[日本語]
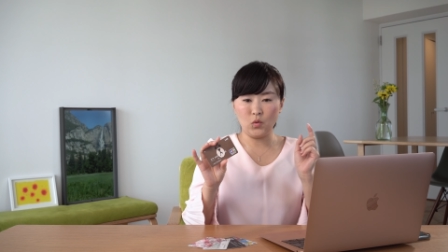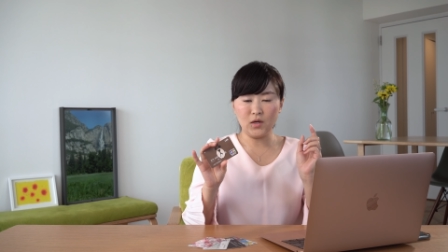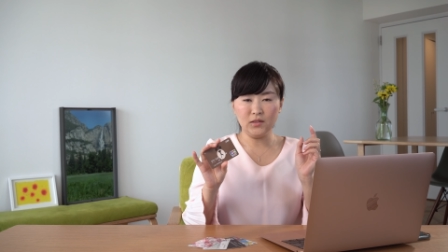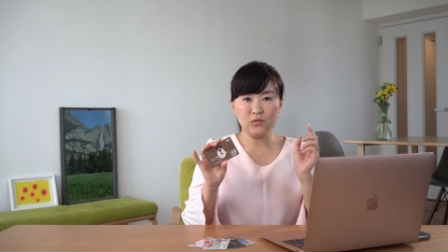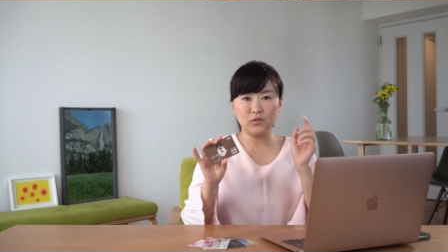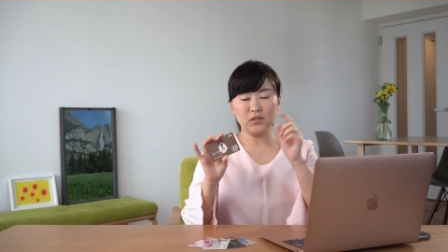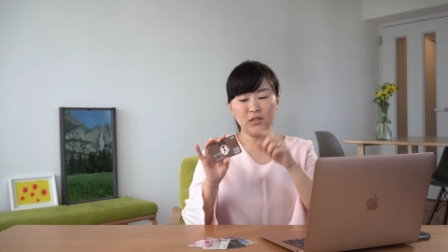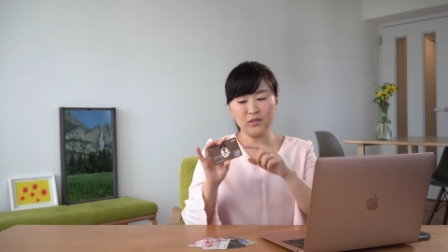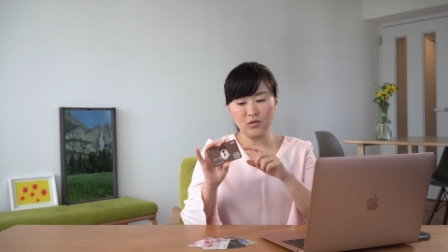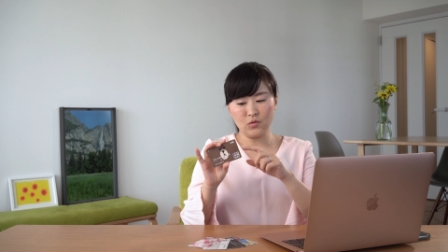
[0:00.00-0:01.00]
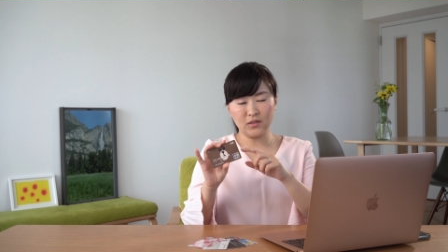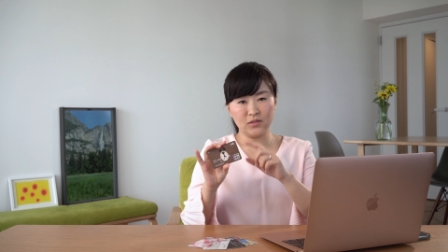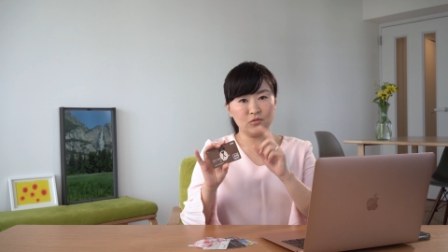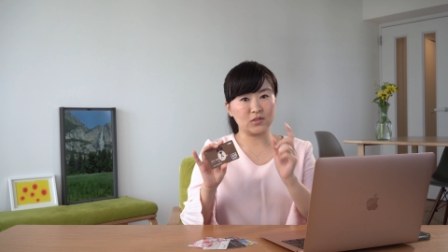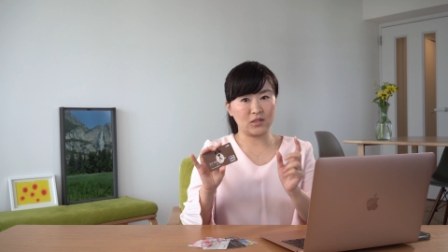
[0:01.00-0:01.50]
お金を入れたお
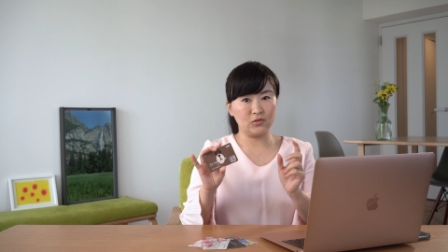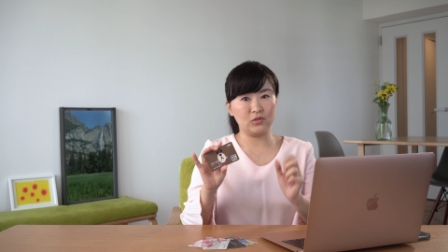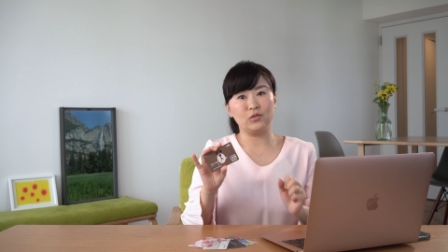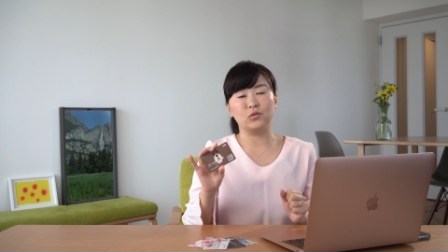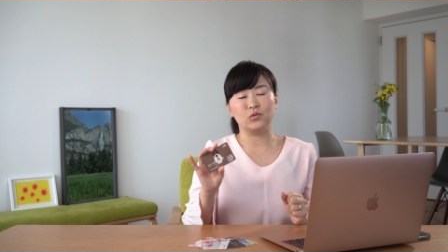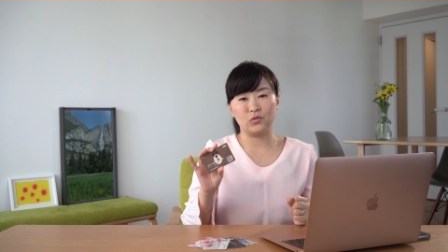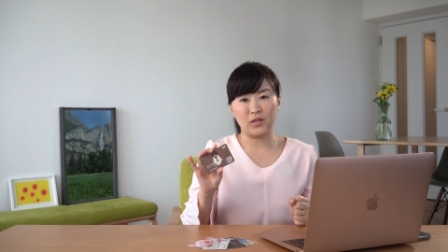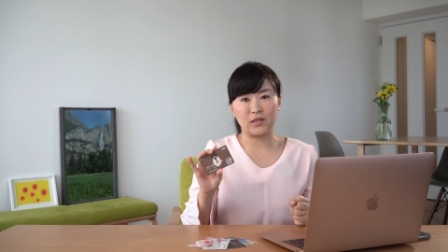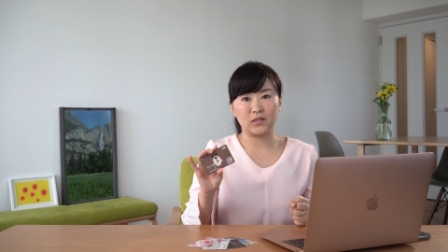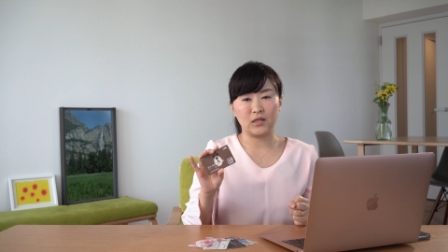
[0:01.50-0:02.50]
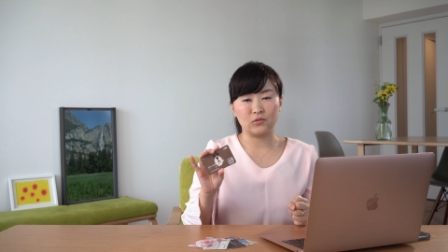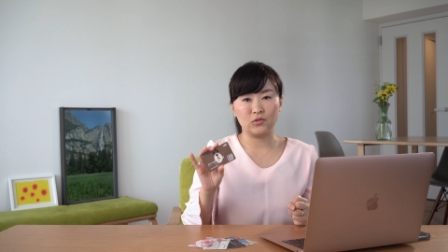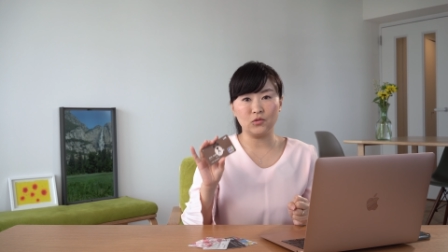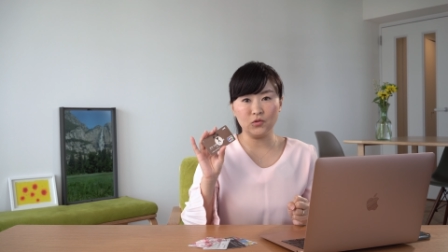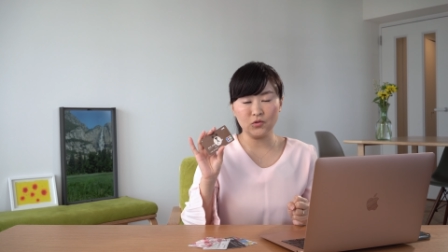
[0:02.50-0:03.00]
金を使うということであの
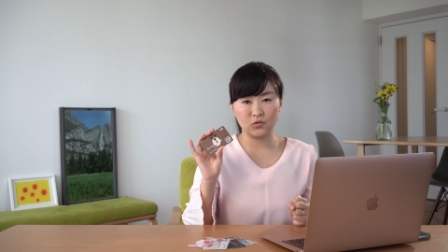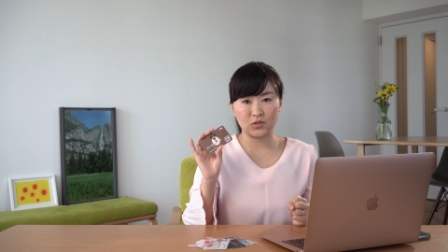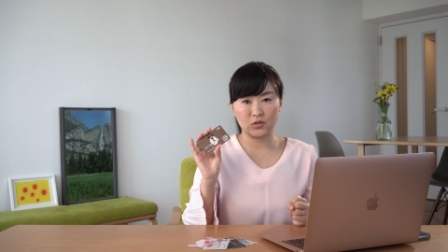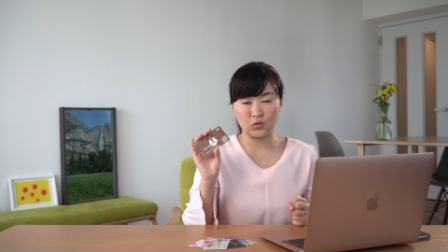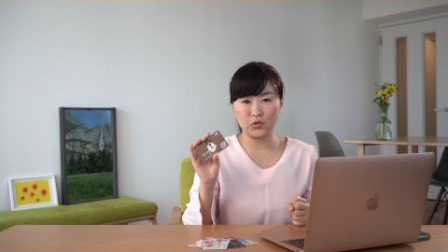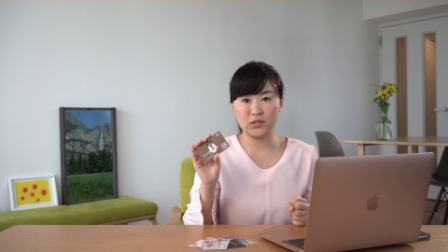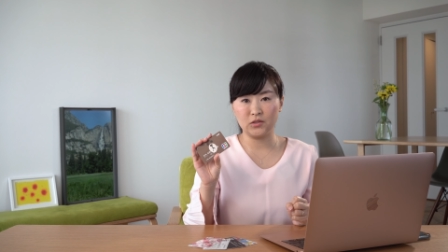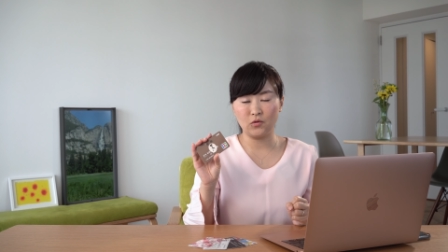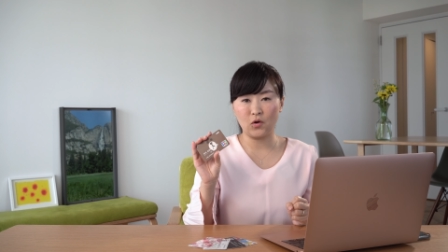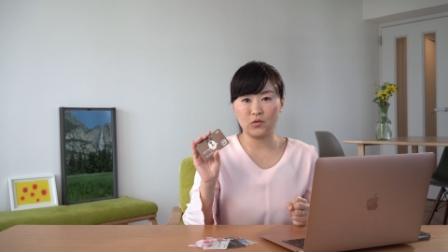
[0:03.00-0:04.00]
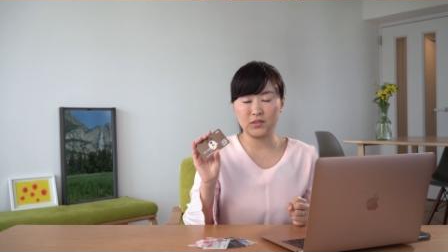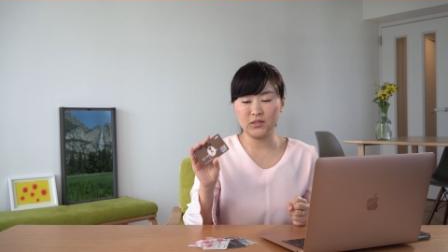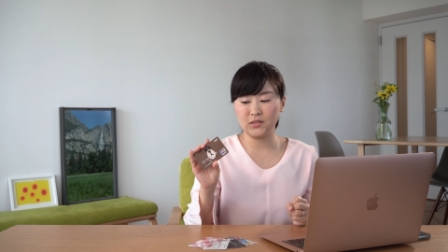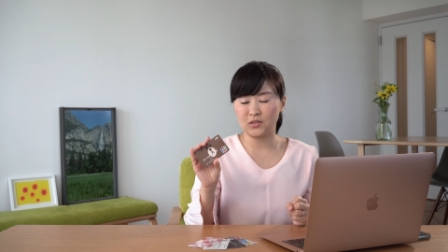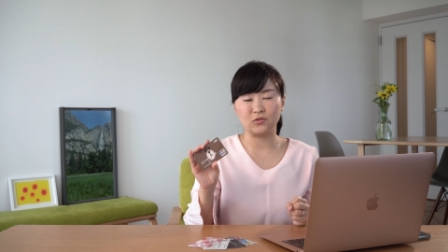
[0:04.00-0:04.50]
その人の余震を
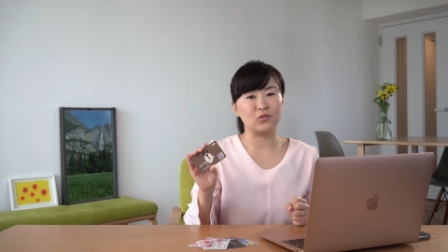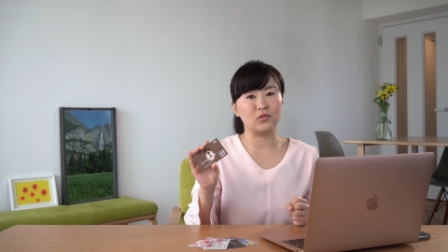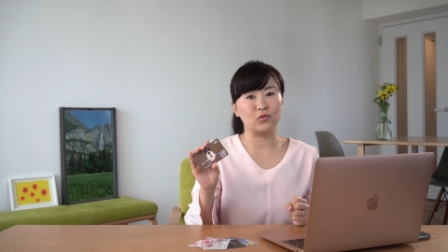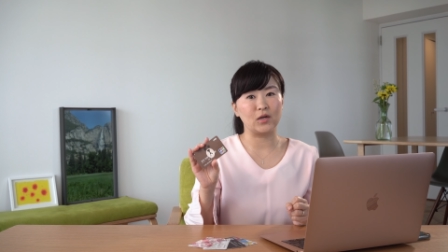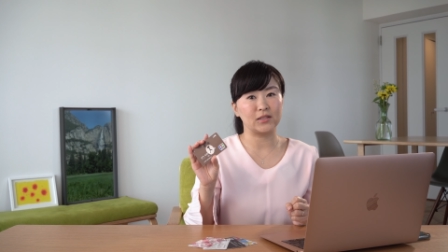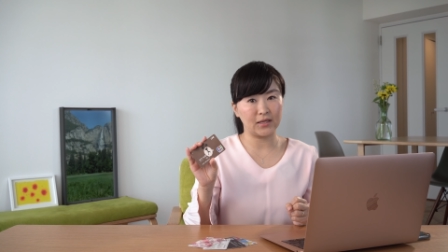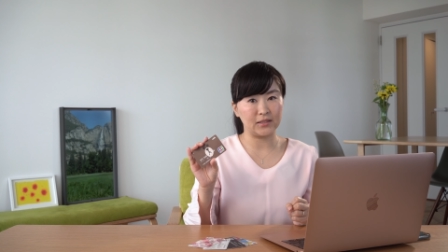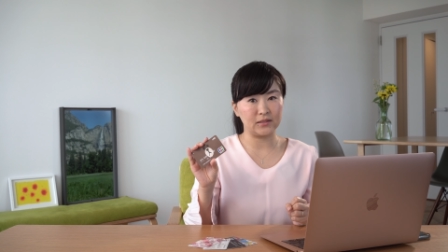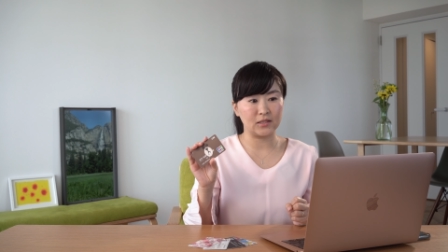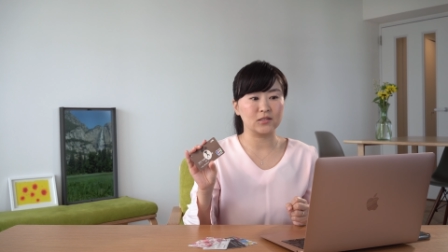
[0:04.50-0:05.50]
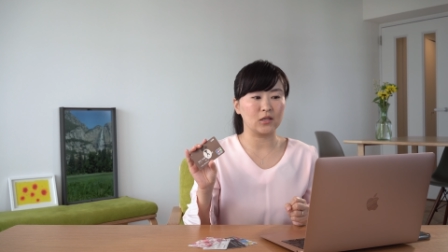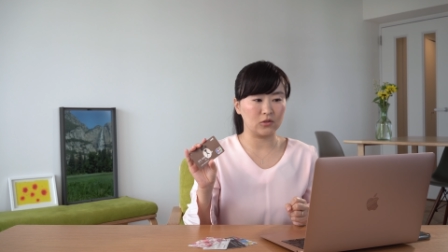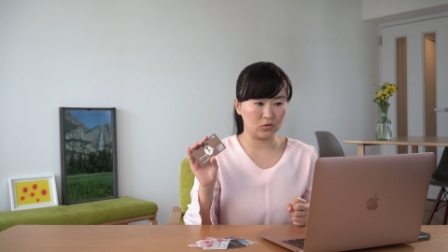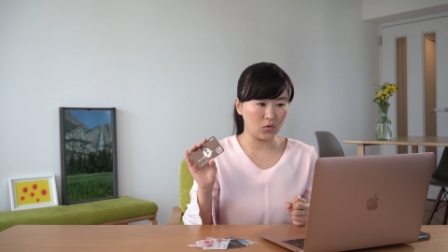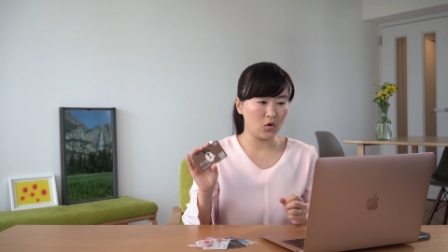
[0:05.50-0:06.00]
審査する必要がないんですけ
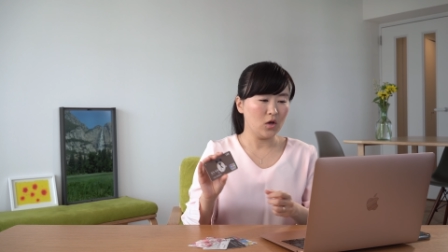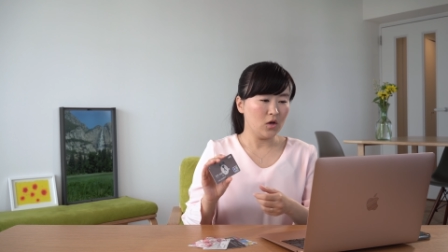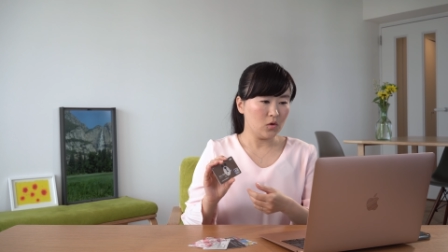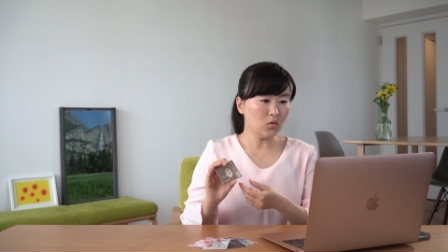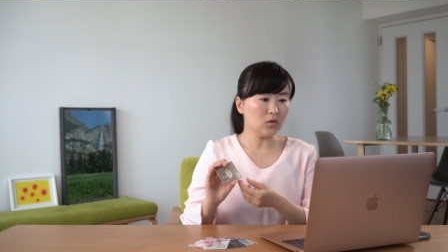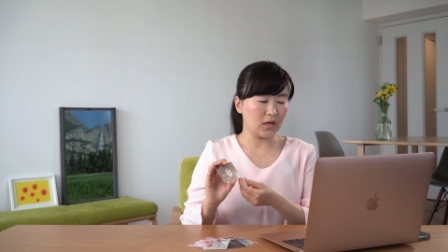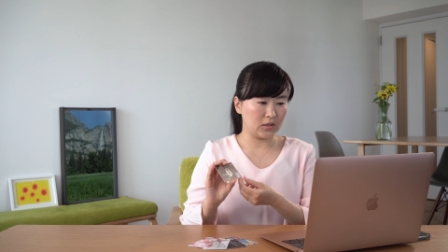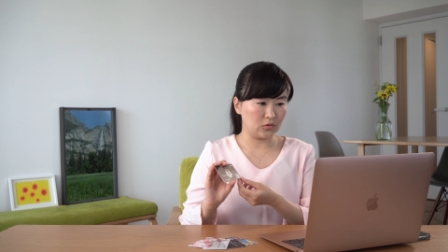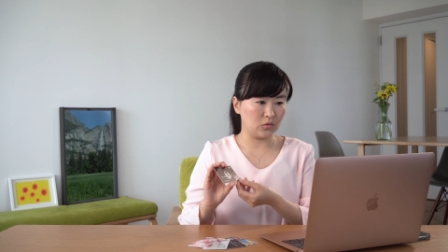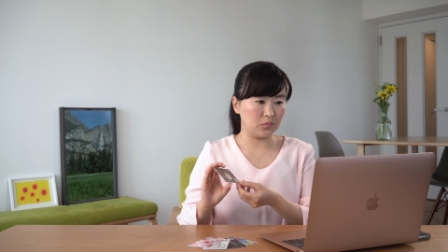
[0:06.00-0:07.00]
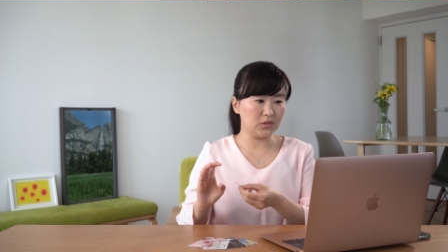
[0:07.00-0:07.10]
れども今回の